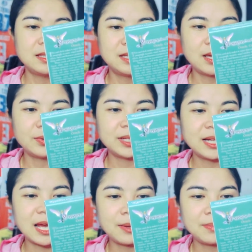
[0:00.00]
เขียว
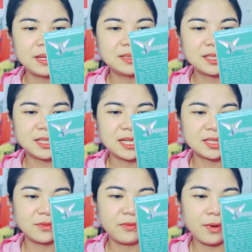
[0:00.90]
นี้นะคะ
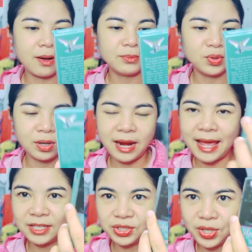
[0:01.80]
messages from your
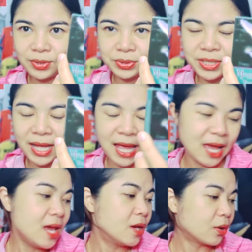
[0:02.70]
angels นะ
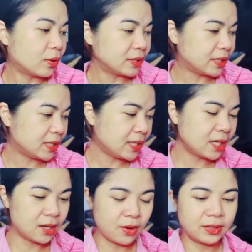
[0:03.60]
คะคนที่เลื
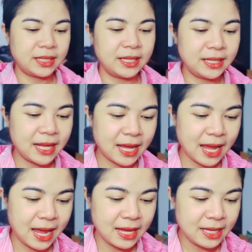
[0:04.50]
อกกล่องนี้นะ
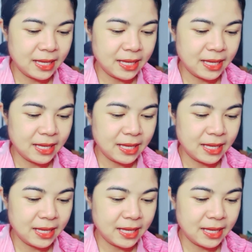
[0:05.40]
คะ